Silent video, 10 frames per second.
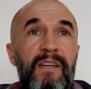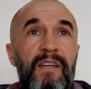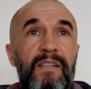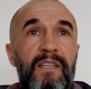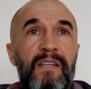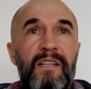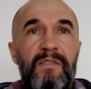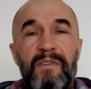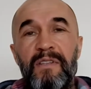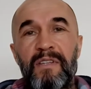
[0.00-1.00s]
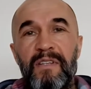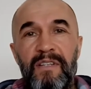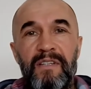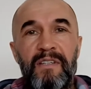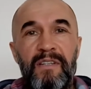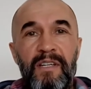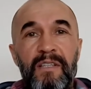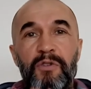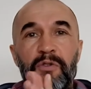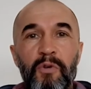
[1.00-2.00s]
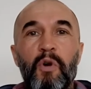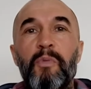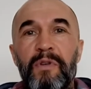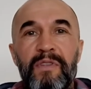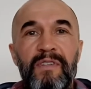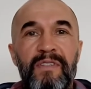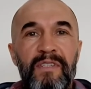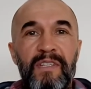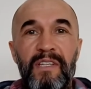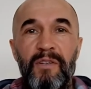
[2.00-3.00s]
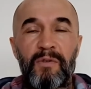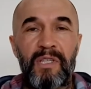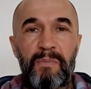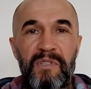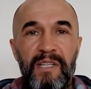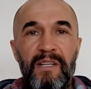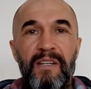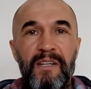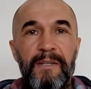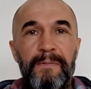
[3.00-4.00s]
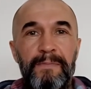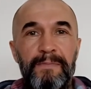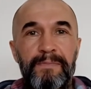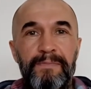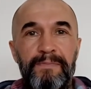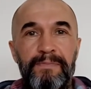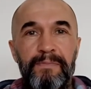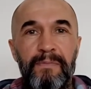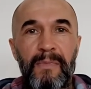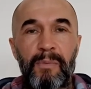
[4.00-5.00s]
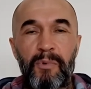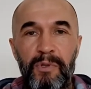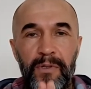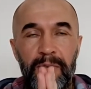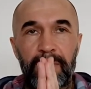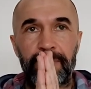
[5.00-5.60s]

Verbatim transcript: это ответы, это чужой опыт, и он не обязательно будет